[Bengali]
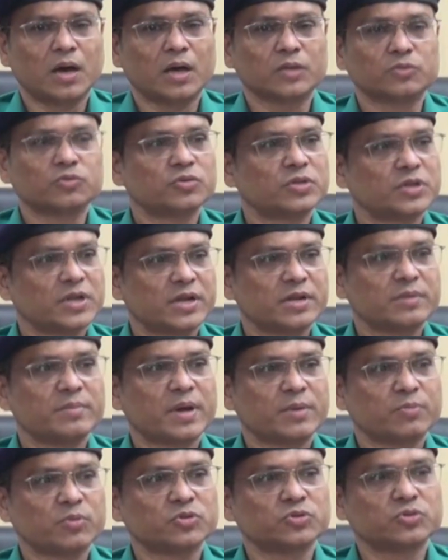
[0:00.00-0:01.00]
দুই দিনের
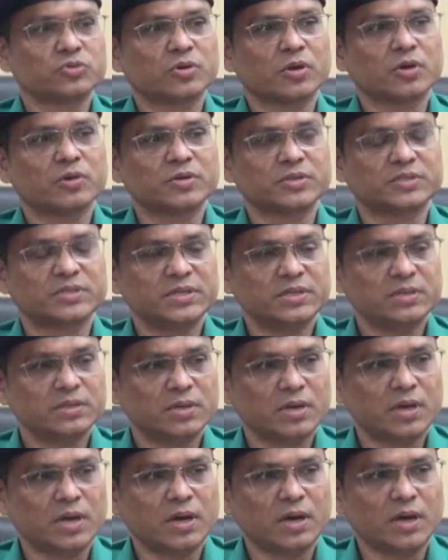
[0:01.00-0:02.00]
রিমান্ড মঞ্জুর করা হয়েছে
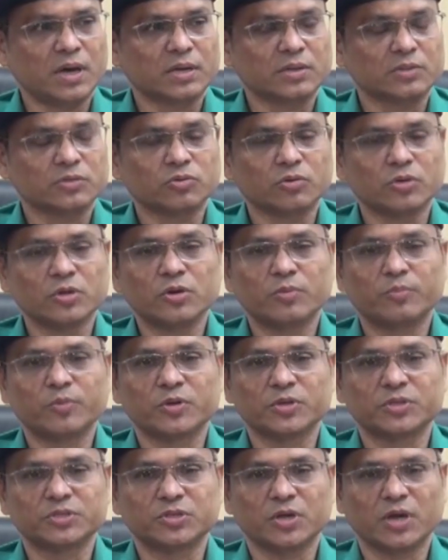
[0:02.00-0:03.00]
আর দলীয়
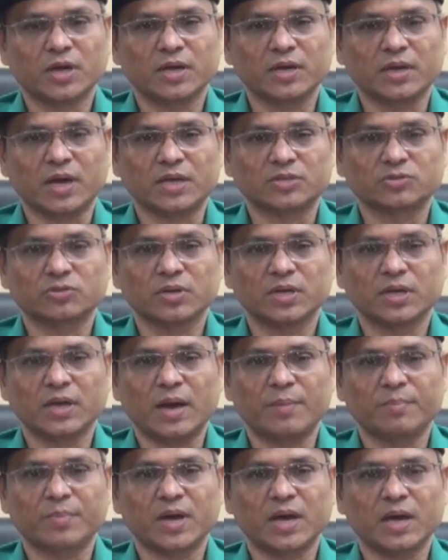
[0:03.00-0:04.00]
পরিচয় আসলে
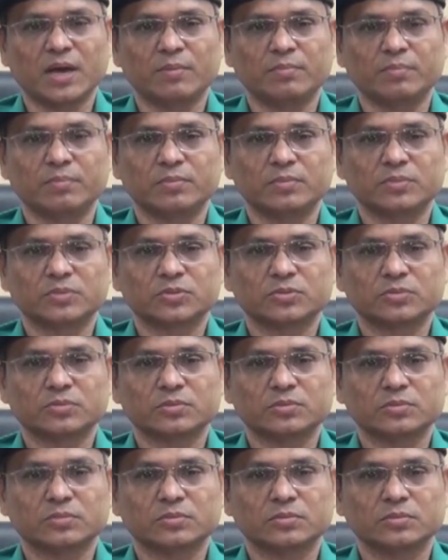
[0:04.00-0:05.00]
আমরা
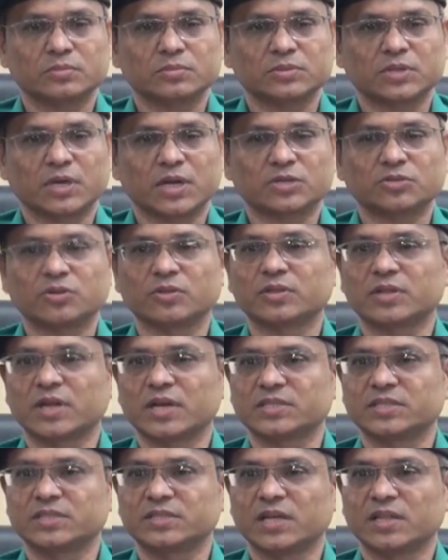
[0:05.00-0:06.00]
যারা
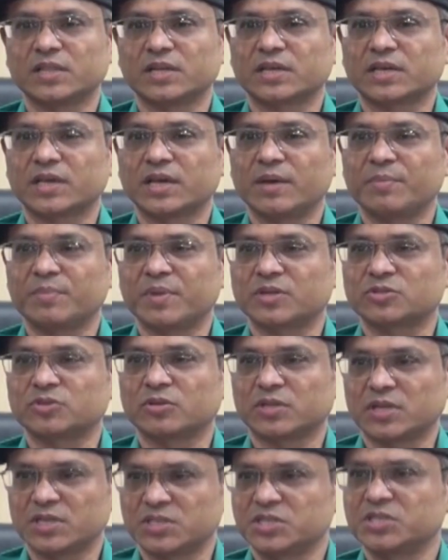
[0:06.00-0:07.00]
সন্ত্রাসী তাদেরকে আমরা
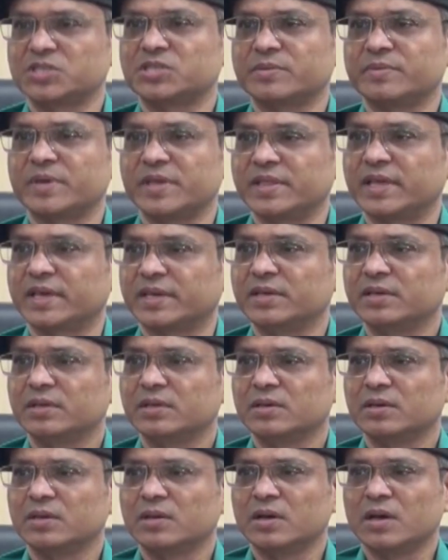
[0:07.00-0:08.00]
সন্ত্রাসী হিসেবেই দেখি
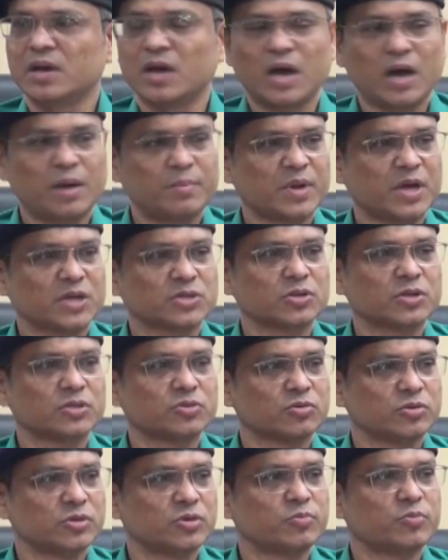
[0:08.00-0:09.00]
আমরা আসলে
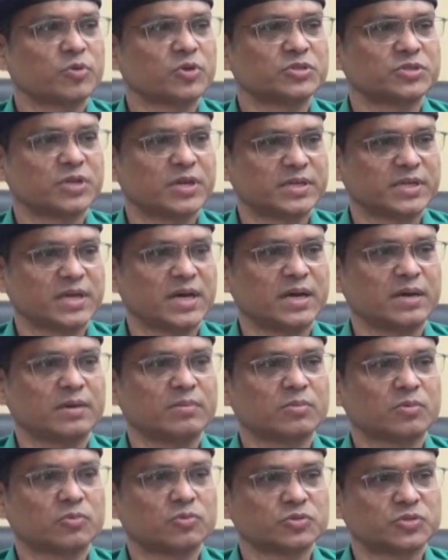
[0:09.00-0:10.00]
দলীয় পরিচয়টা
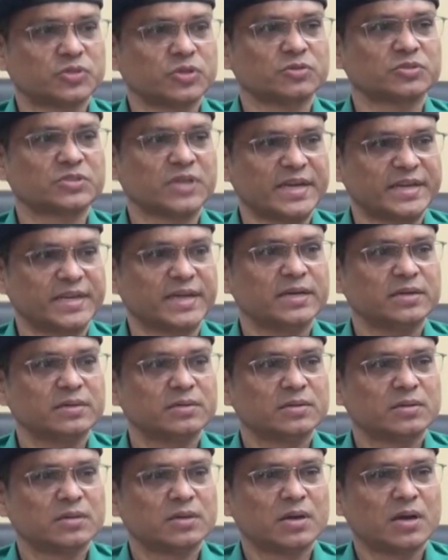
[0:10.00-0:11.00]
খুঁজতেও যাই না
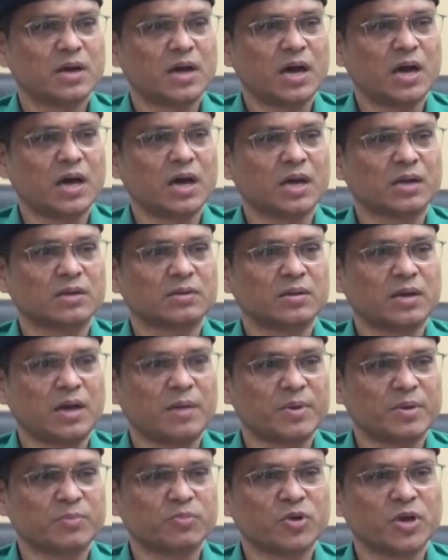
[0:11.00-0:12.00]
আর
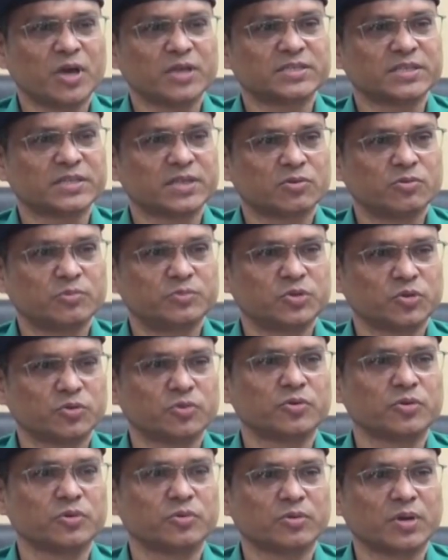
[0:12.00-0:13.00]
আমার মনে হয় যে এটা খুব
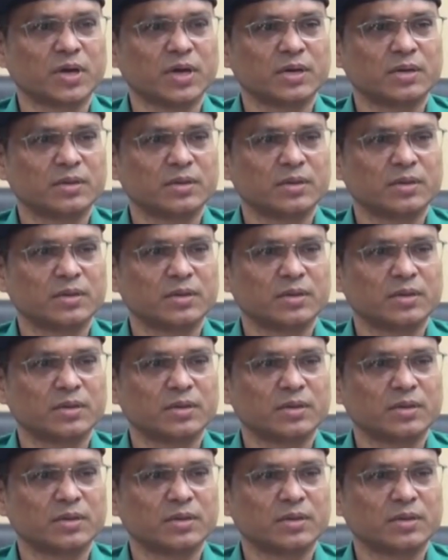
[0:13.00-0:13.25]
জরুরিও না